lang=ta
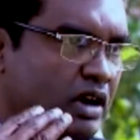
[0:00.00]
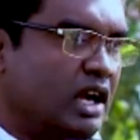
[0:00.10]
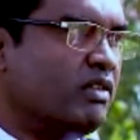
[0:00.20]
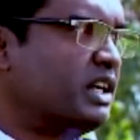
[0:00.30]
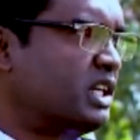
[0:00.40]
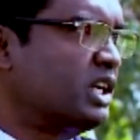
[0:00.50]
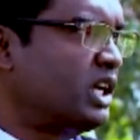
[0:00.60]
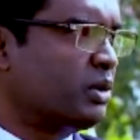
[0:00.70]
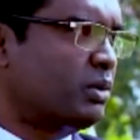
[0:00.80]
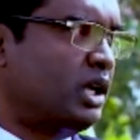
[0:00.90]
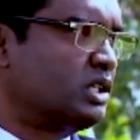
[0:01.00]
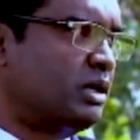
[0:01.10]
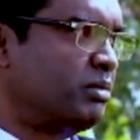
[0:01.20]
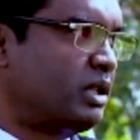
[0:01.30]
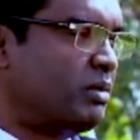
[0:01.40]
வாழ்வெட்டு அது அது
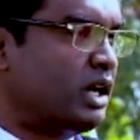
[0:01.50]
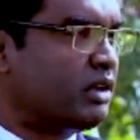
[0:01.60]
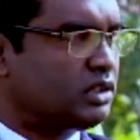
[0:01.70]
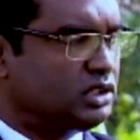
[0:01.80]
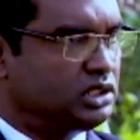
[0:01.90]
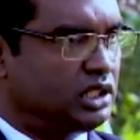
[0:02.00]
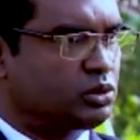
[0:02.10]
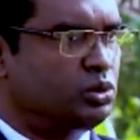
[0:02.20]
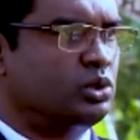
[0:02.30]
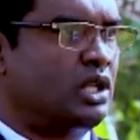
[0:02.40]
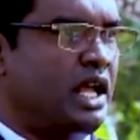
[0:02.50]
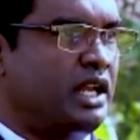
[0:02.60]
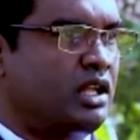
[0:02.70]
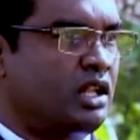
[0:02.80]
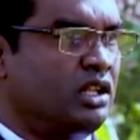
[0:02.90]
சம்பந்தமான இதுகள் கூடுதலாக
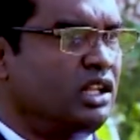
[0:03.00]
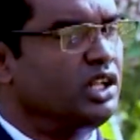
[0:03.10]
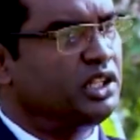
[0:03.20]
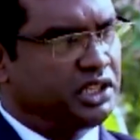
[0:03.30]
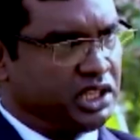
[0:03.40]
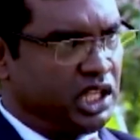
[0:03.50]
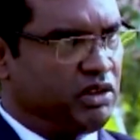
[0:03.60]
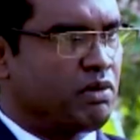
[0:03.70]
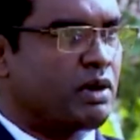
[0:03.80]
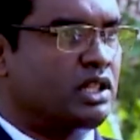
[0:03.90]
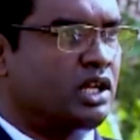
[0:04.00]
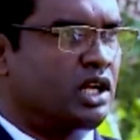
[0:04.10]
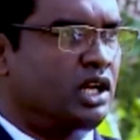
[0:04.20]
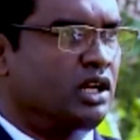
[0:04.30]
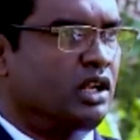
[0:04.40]
இருக்கிறது தீ
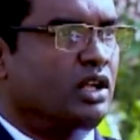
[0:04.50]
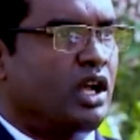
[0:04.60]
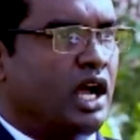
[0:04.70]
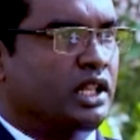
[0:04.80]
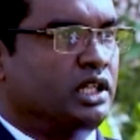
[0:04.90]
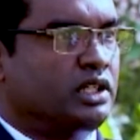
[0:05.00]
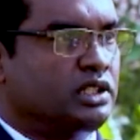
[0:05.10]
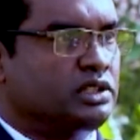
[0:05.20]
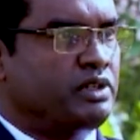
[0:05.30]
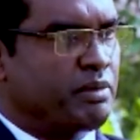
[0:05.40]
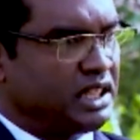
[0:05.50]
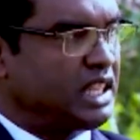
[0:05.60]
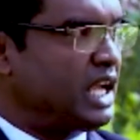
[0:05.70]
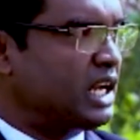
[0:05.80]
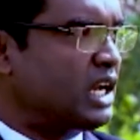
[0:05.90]
விபத்துகள் அது
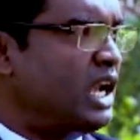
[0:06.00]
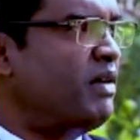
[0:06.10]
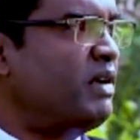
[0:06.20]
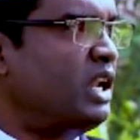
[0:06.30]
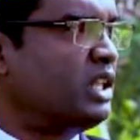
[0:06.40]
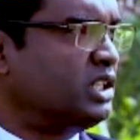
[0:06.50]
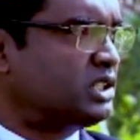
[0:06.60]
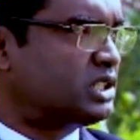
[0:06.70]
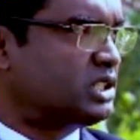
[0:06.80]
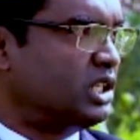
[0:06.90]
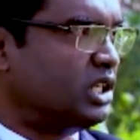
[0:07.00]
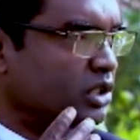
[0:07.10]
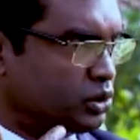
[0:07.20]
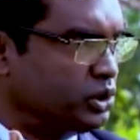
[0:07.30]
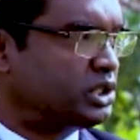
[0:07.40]
விபத்தாக இருக்கலாம் அல்லது
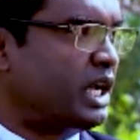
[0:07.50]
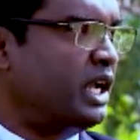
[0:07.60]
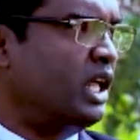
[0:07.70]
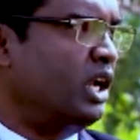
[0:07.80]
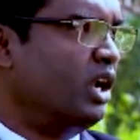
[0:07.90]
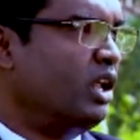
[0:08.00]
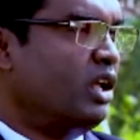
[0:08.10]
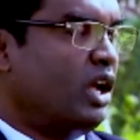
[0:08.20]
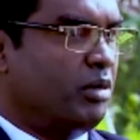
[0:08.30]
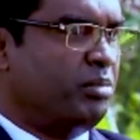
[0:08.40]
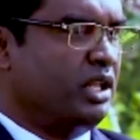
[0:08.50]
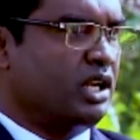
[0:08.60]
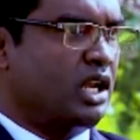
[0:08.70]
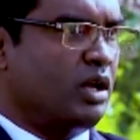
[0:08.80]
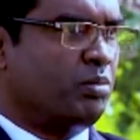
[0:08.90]
சூசைடல் அப்படி
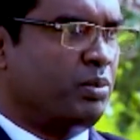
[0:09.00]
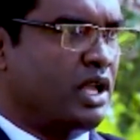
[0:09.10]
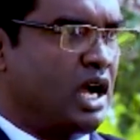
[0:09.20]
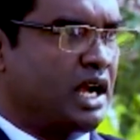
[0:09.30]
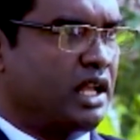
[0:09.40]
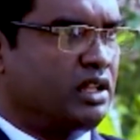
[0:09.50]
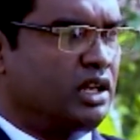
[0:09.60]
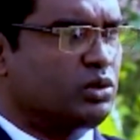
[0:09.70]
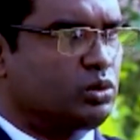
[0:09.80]
இருக்கலாம் இப்படியான இதுகள்